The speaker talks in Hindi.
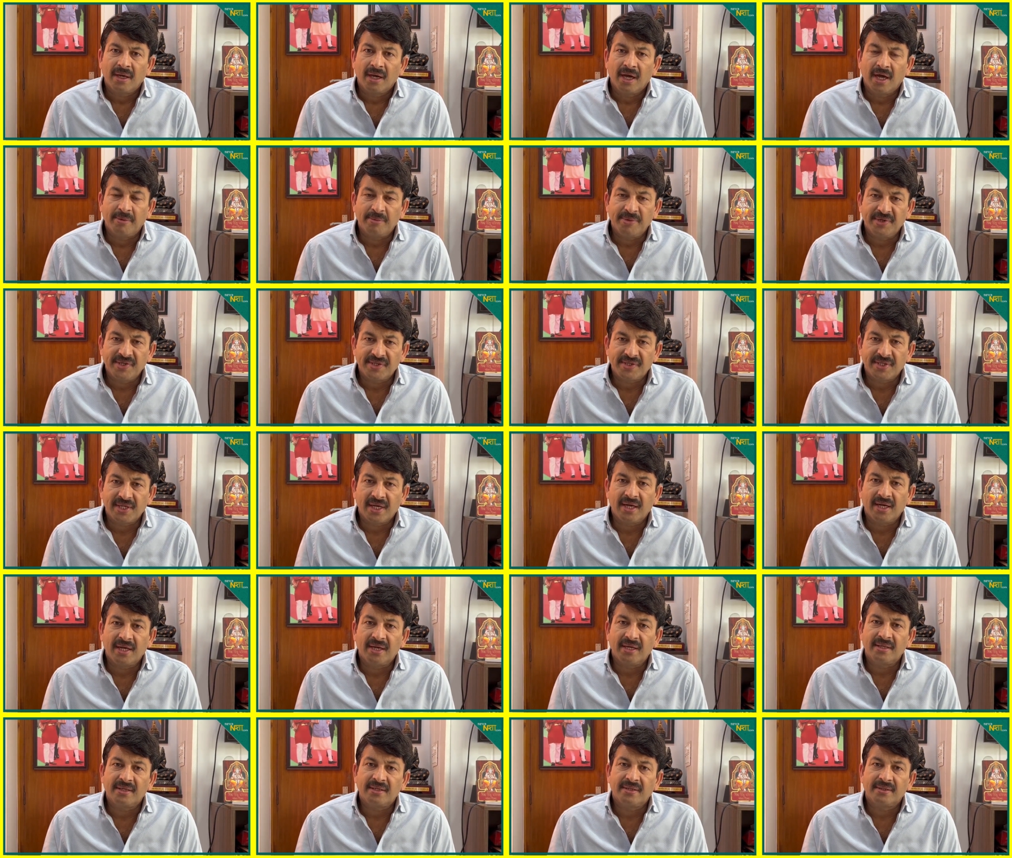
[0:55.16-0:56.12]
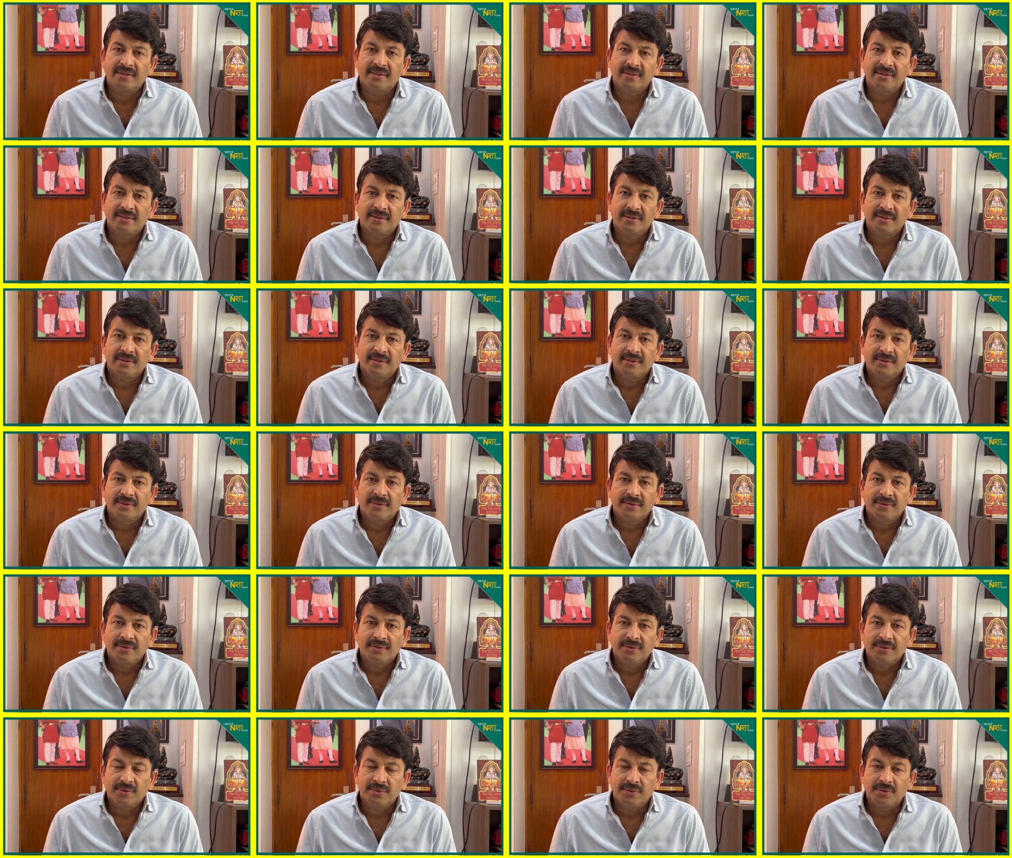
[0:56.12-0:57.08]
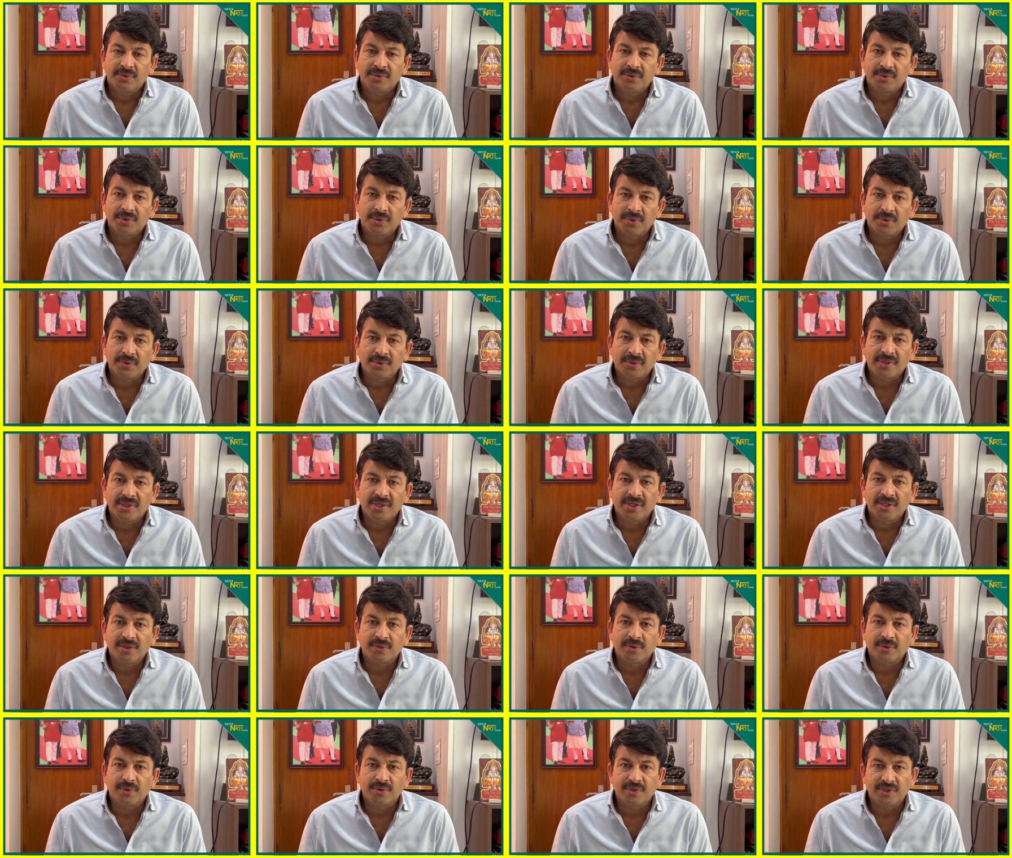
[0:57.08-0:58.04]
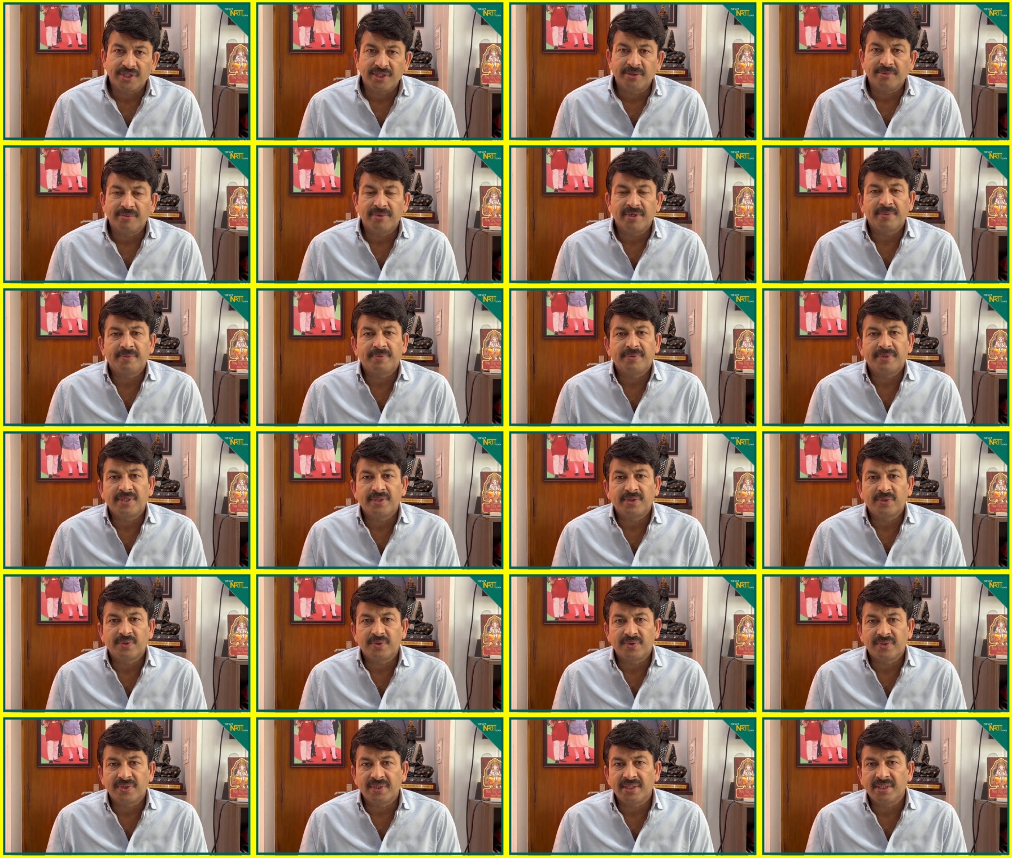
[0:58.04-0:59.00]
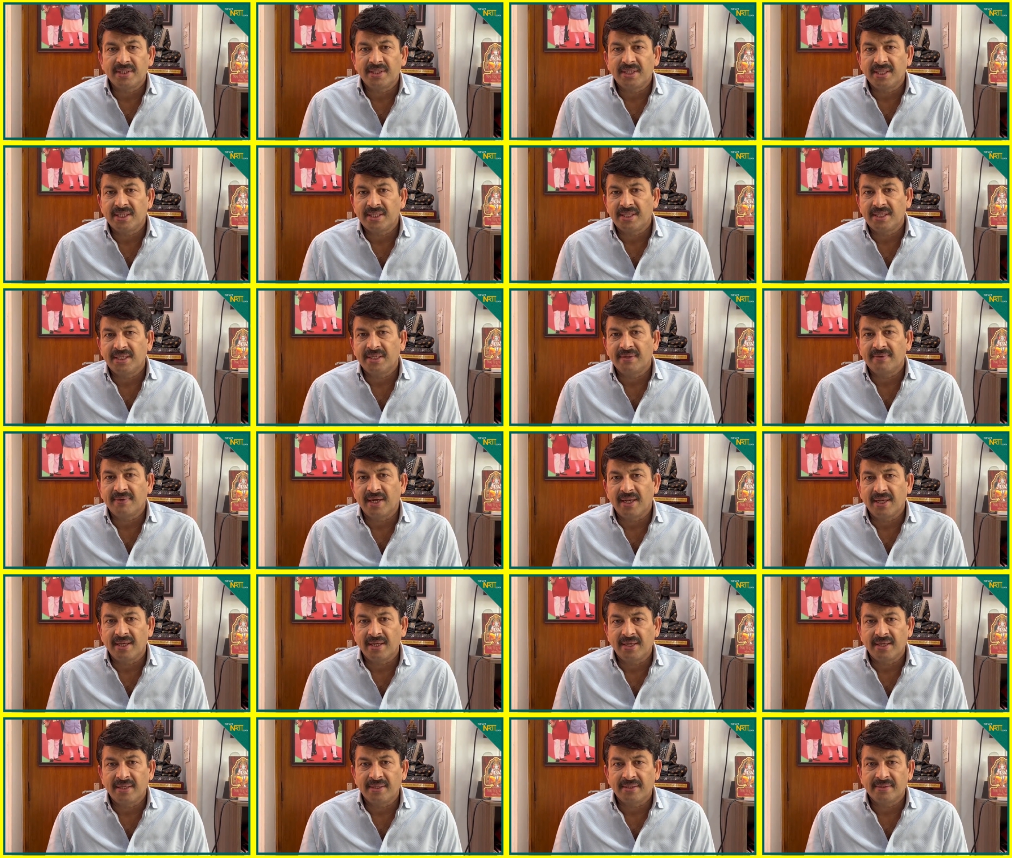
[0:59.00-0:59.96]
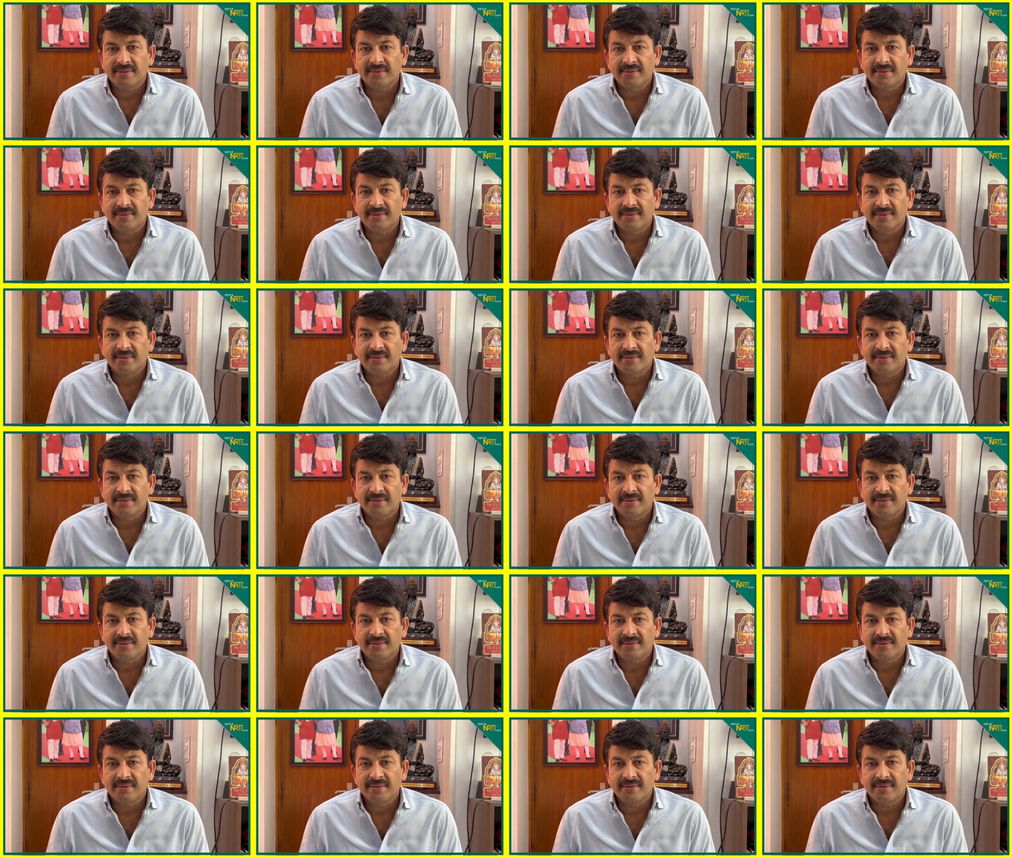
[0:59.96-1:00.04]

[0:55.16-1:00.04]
हमेशा दूसरों की खुशी में अपनी खुशी देखने वाला